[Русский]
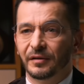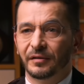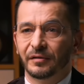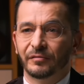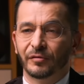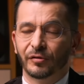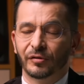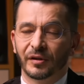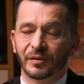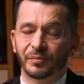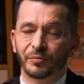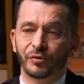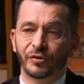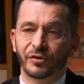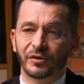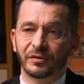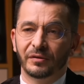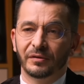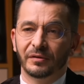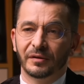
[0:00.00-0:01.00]
Вот. От
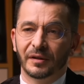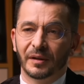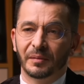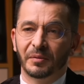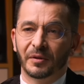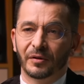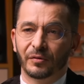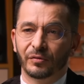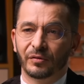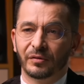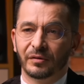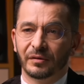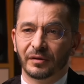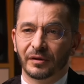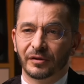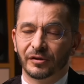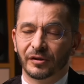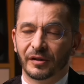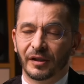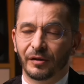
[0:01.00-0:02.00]
мужчин, наоборот,
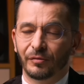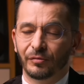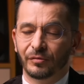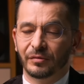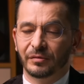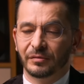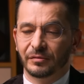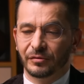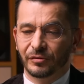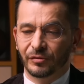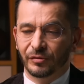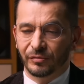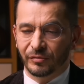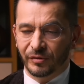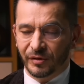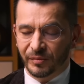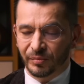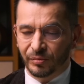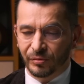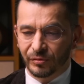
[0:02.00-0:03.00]
ожидают, что у
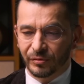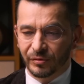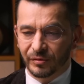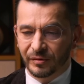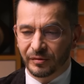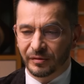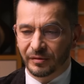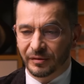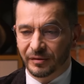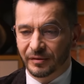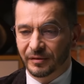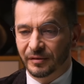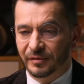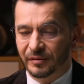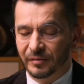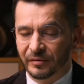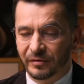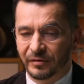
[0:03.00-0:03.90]
них будут э,